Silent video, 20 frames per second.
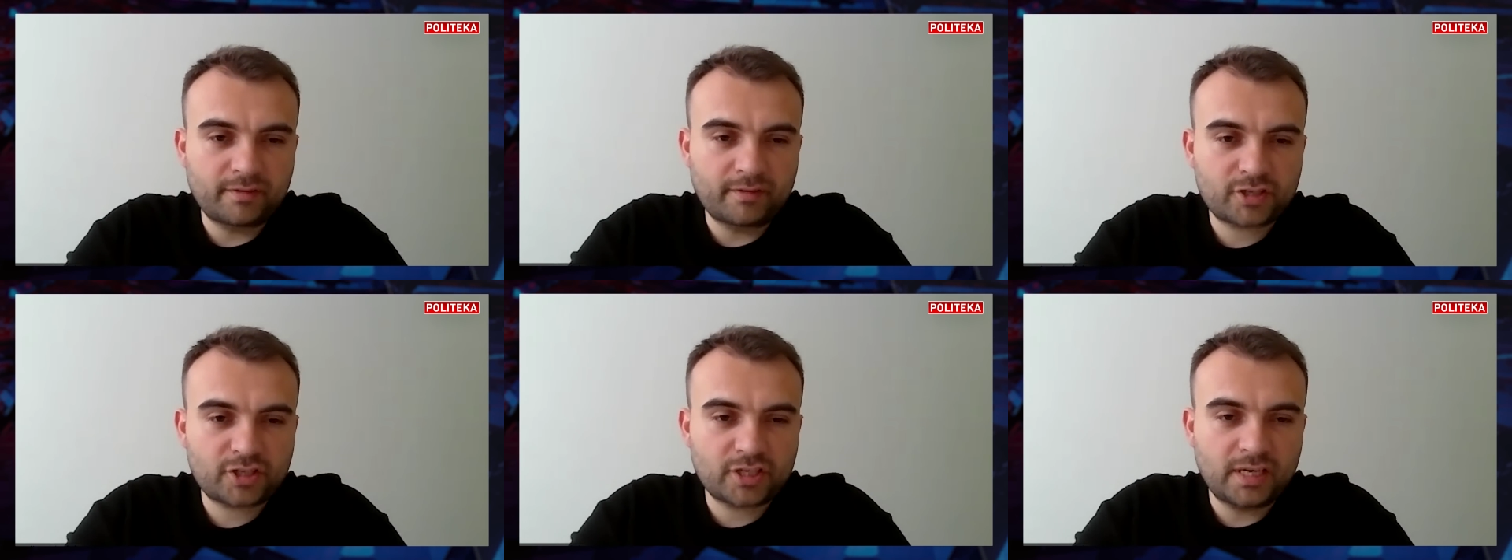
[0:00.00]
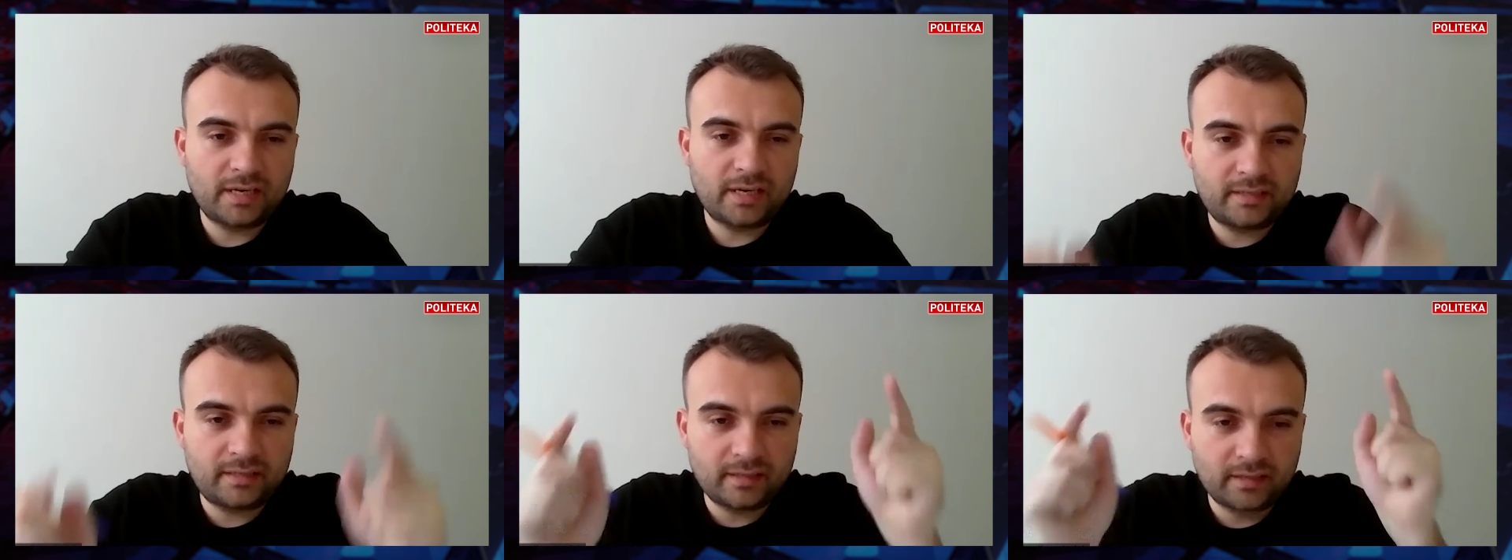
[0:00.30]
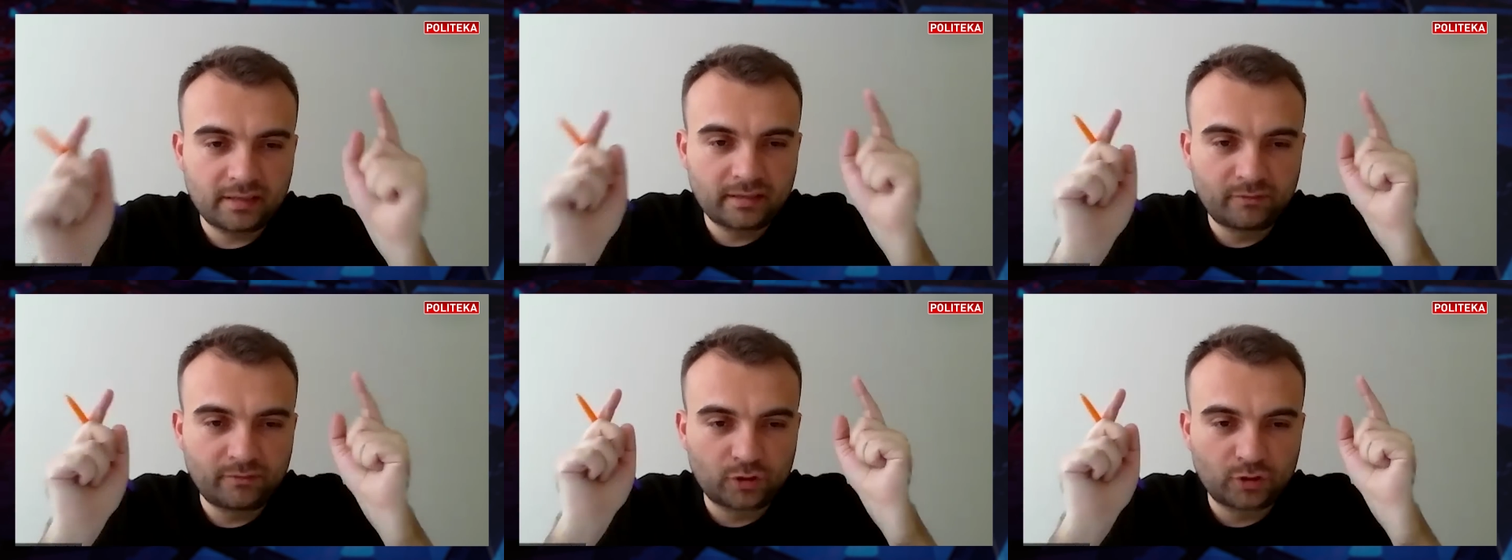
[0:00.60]
завершать.
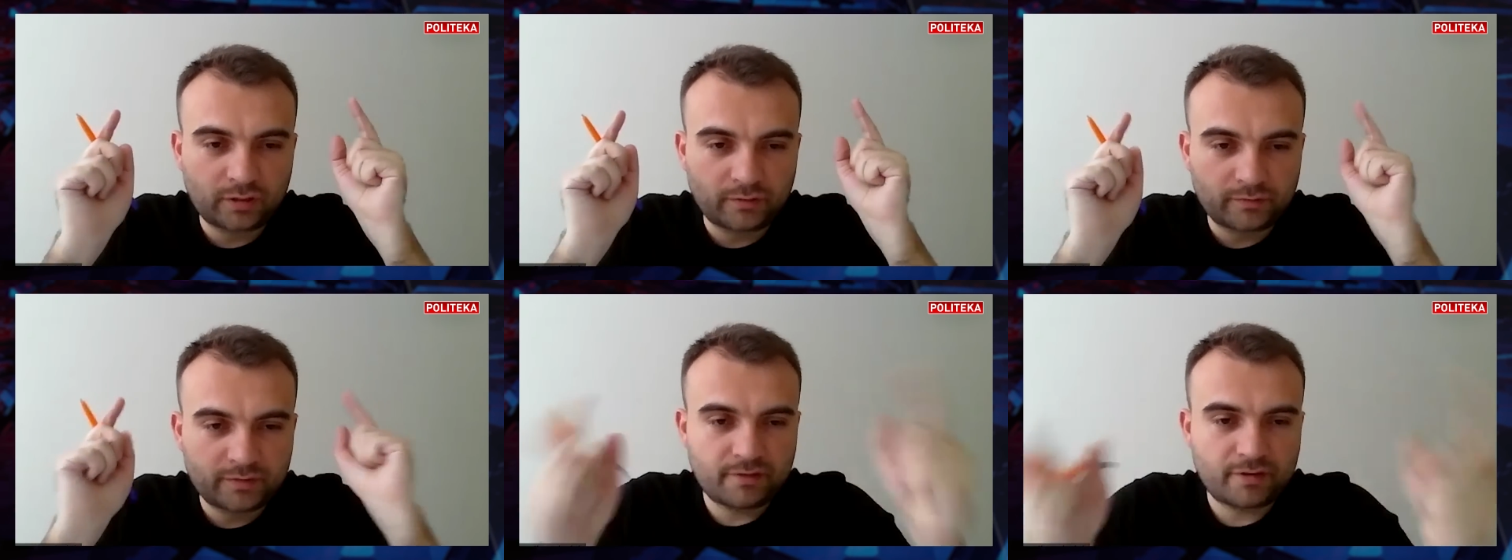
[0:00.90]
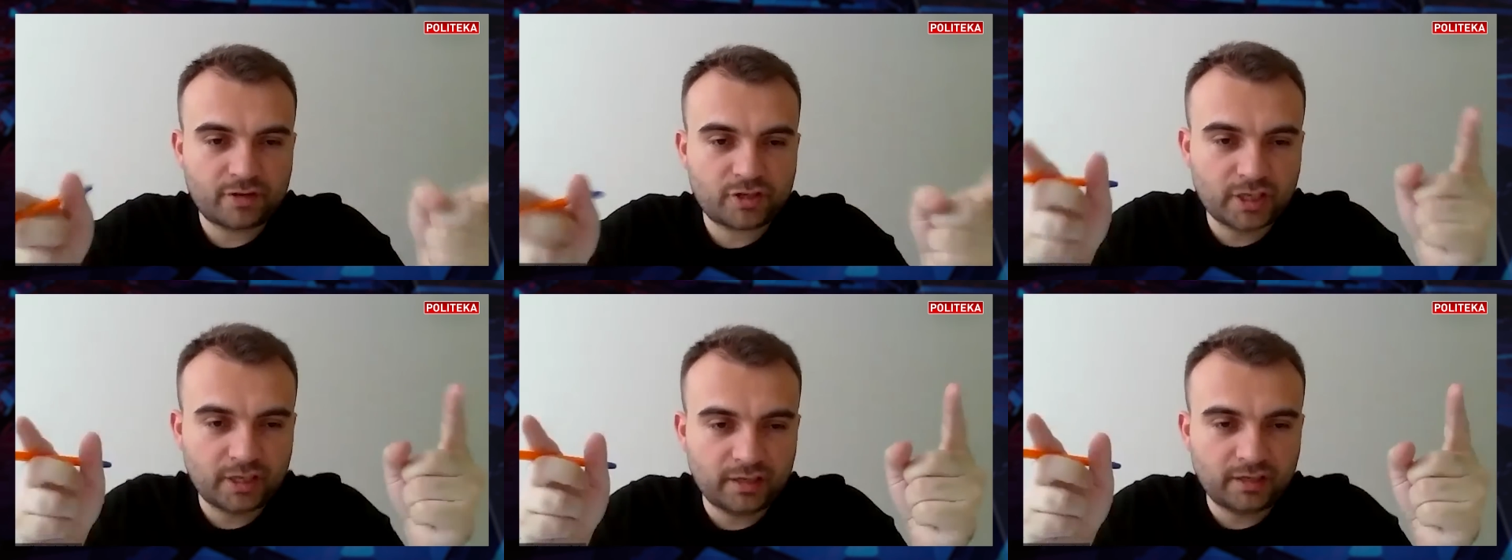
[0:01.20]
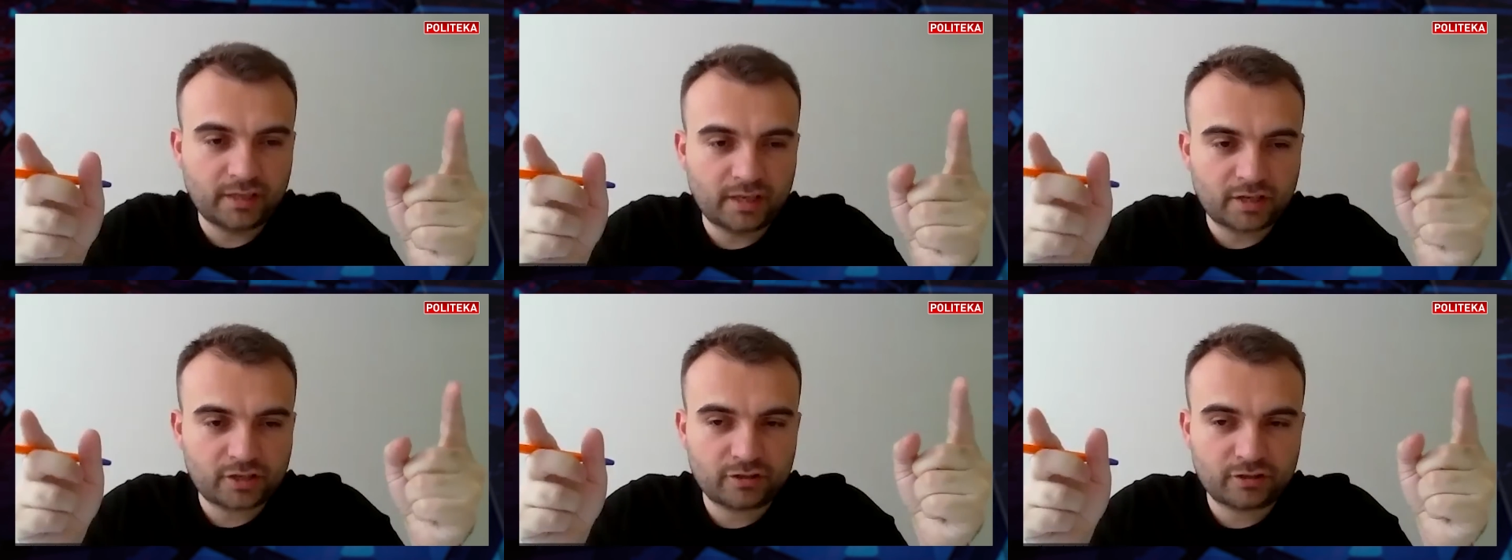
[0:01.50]
Э, вот в завершении
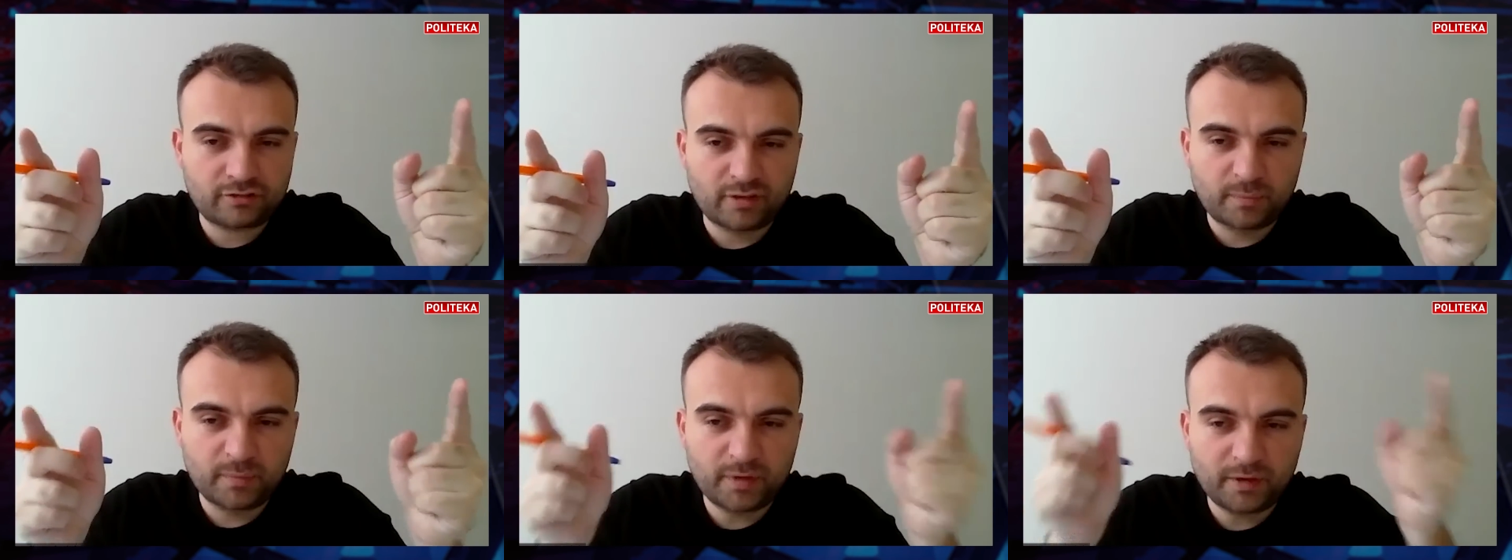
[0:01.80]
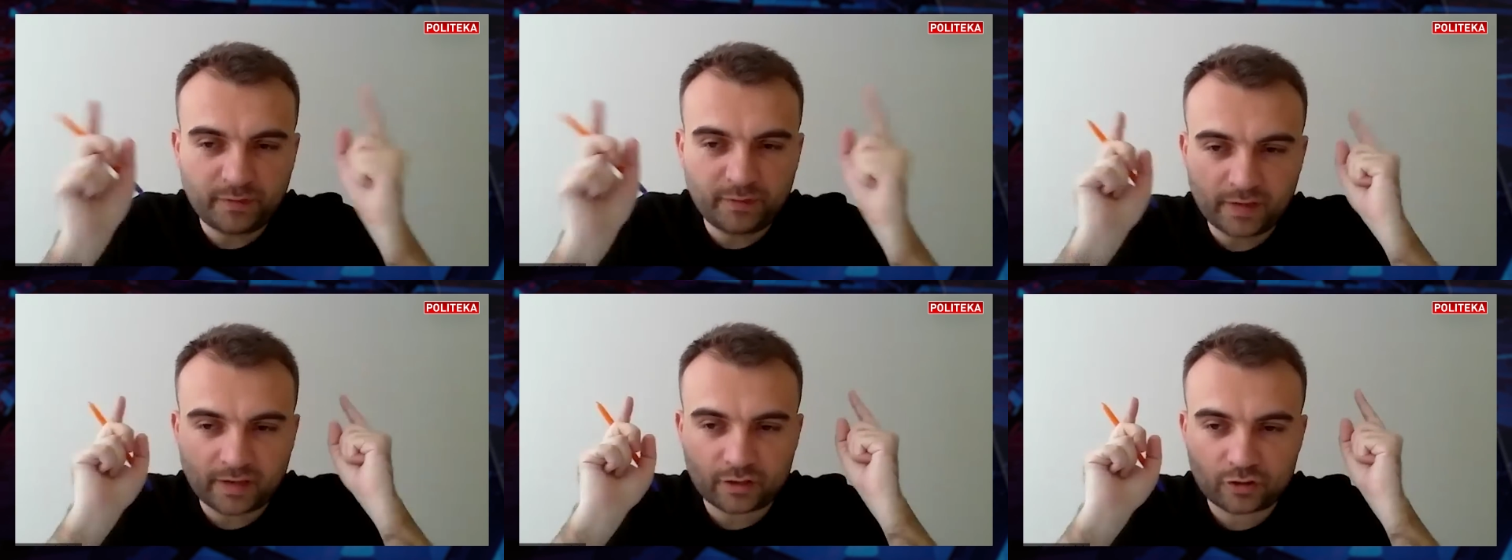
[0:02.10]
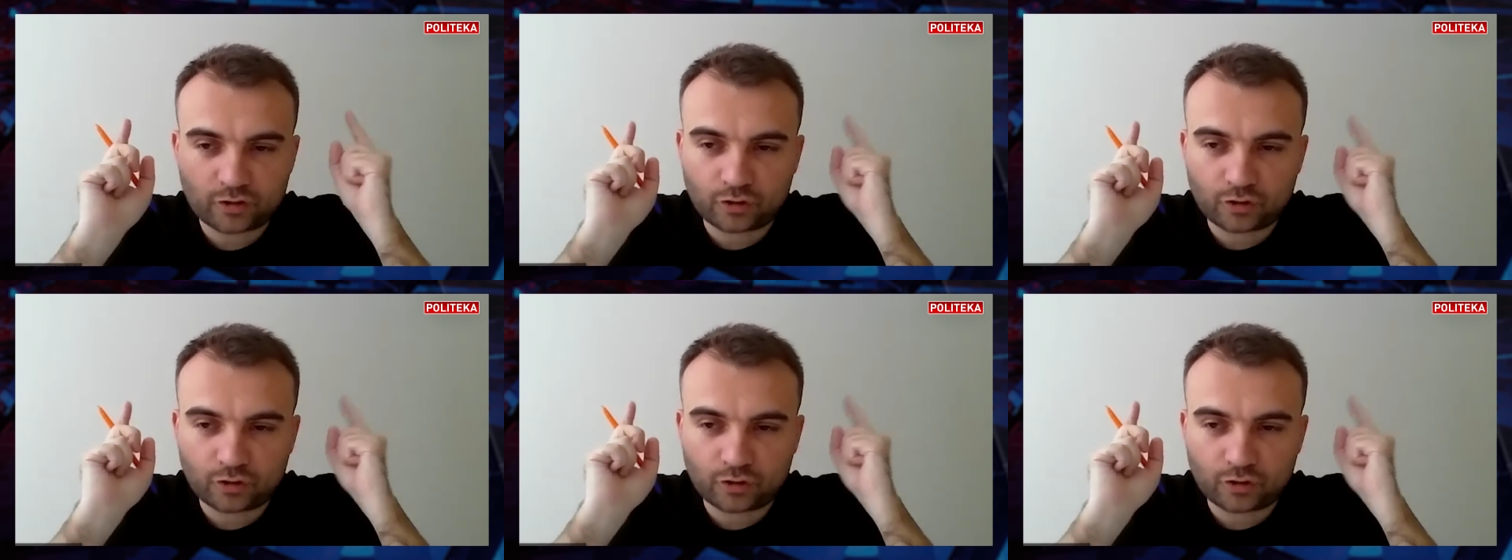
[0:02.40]
нашего с вами эфира,